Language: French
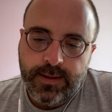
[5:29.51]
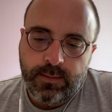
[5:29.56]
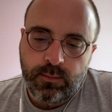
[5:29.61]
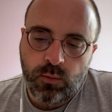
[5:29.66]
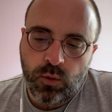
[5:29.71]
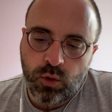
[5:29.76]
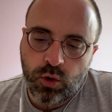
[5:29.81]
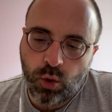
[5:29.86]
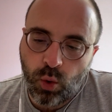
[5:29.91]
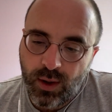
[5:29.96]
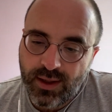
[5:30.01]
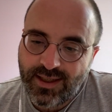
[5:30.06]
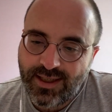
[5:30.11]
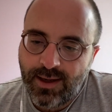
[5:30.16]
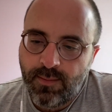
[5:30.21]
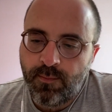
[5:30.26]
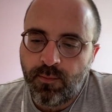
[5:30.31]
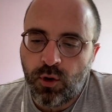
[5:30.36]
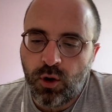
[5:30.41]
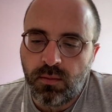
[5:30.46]
Mon
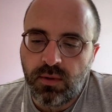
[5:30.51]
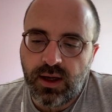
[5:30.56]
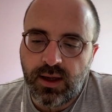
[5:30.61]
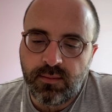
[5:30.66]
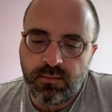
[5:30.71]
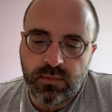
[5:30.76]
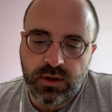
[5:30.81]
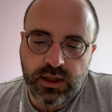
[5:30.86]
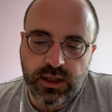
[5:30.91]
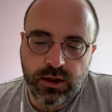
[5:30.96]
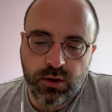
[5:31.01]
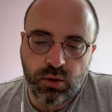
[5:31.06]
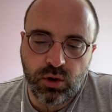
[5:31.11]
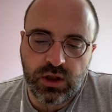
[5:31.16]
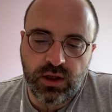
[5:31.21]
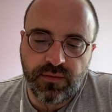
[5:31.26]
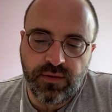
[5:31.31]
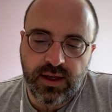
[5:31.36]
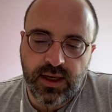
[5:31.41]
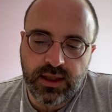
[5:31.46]
troisième problème, c'est que
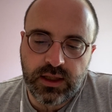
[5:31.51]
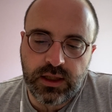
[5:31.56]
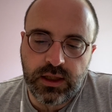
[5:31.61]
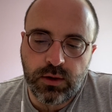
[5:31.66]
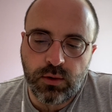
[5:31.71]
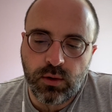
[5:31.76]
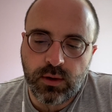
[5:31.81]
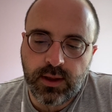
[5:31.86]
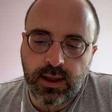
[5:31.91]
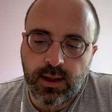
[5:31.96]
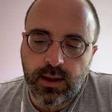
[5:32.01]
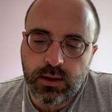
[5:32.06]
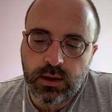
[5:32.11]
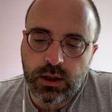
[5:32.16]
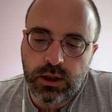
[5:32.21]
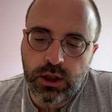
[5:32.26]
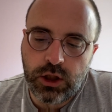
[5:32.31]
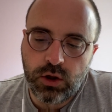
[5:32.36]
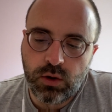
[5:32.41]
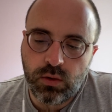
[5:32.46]
j'avais acquis une telle
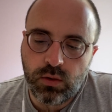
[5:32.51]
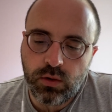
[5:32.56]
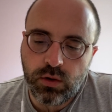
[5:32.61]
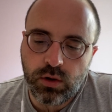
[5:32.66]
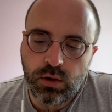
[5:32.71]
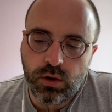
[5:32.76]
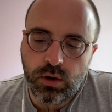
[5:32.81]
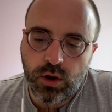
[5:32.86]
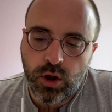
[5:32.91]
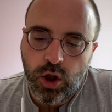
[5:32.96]
intelligence